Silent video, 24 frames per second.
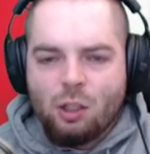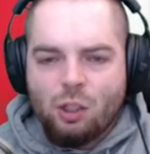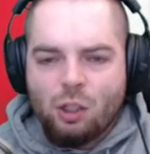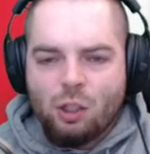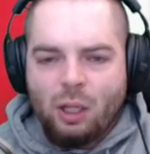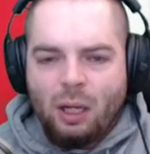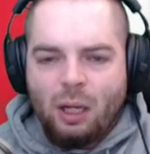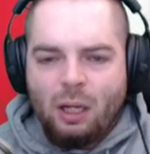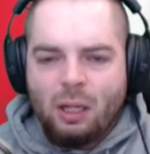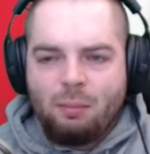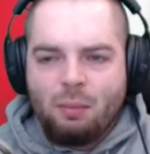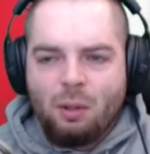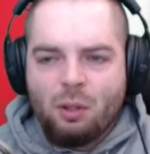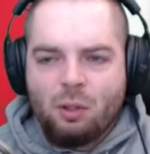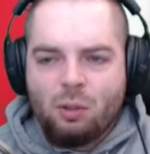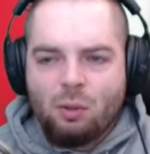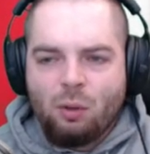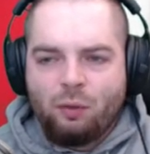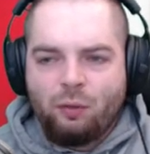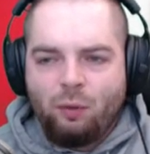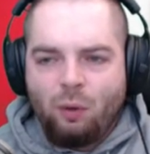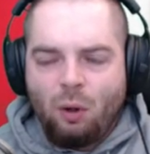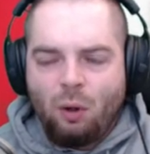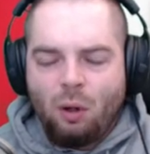stelle ich mir
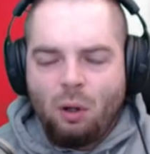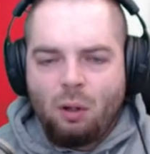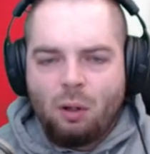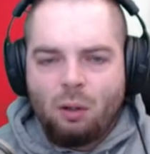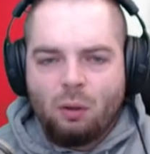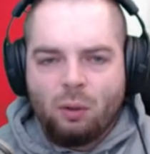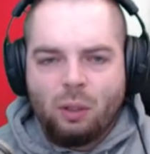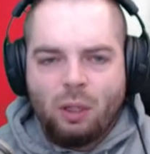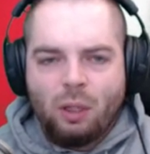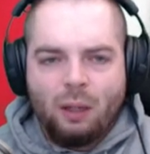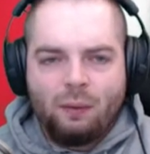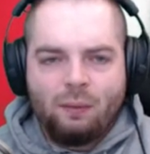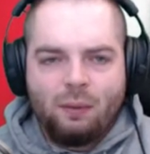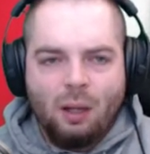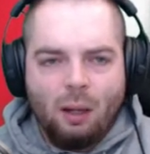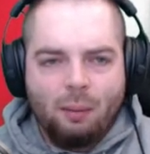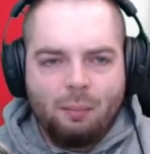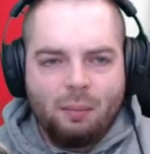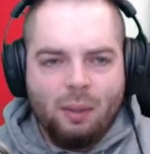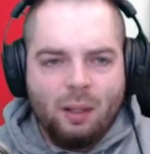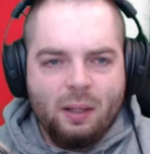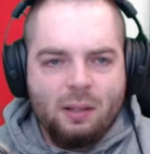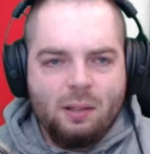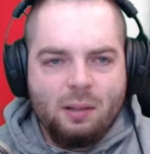so vor, okay, wir
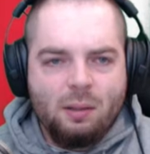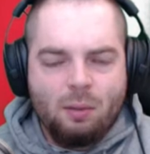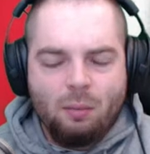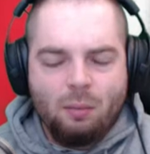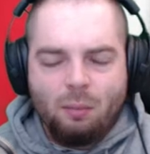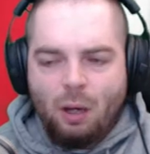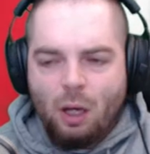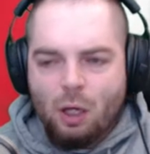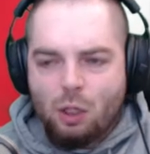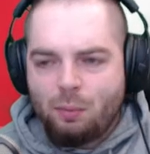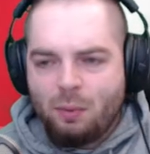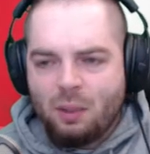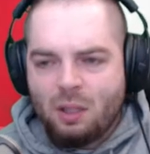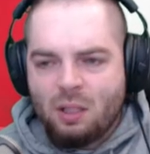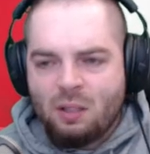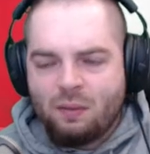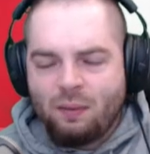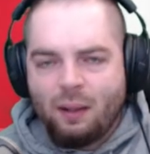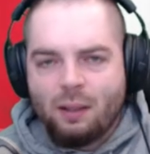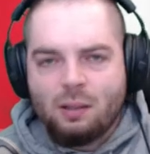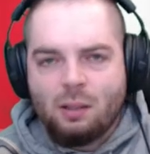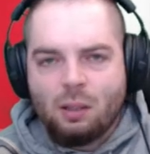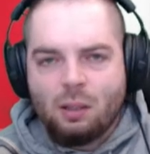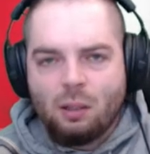haben jetzt zum Beispiel
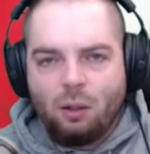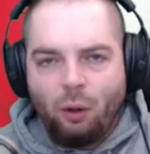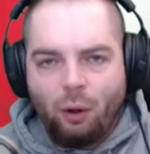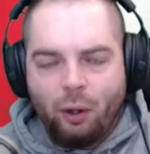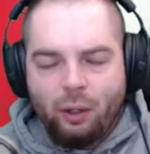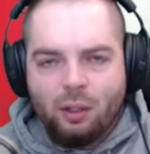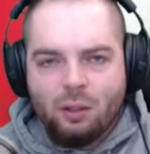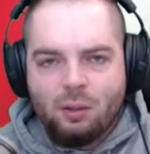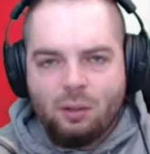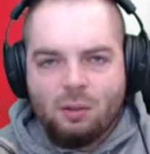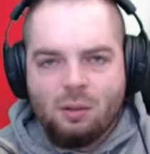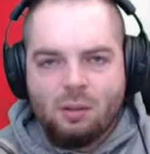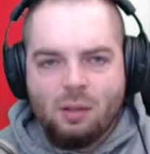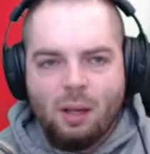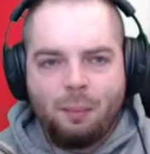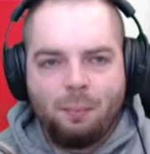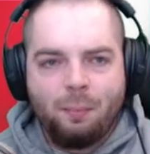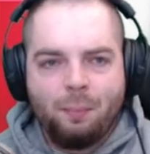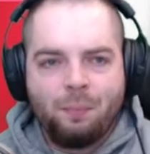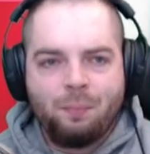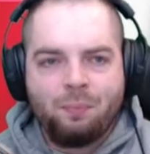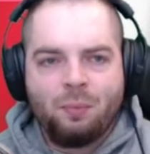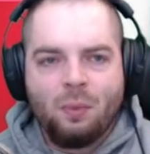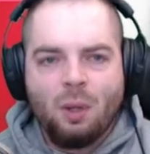20 Leute
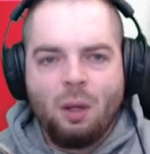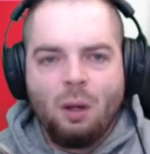zusammen